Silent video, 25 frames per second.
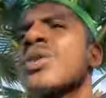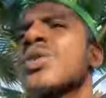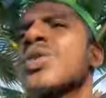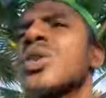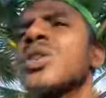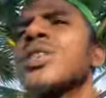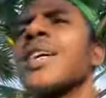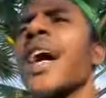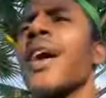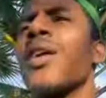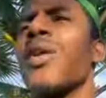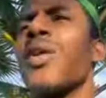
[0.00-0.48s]
তো
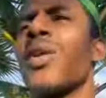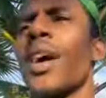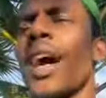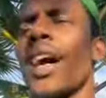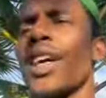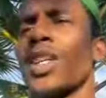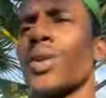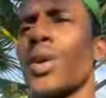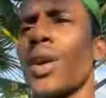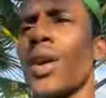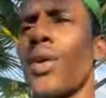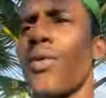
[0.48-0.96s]
যাই হোক
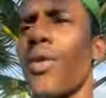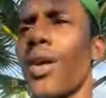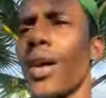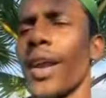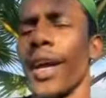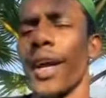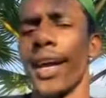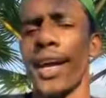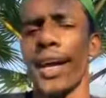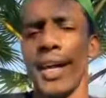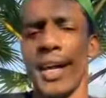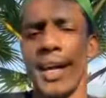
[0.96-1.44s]
আসলে
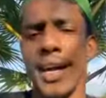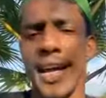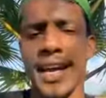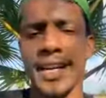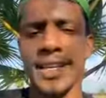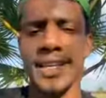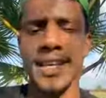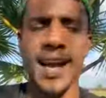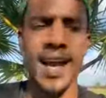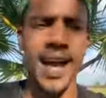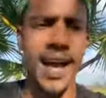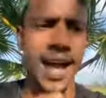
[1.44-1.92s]
পরে
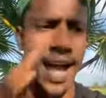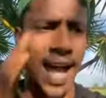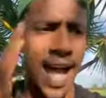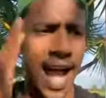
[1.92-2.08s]
একটা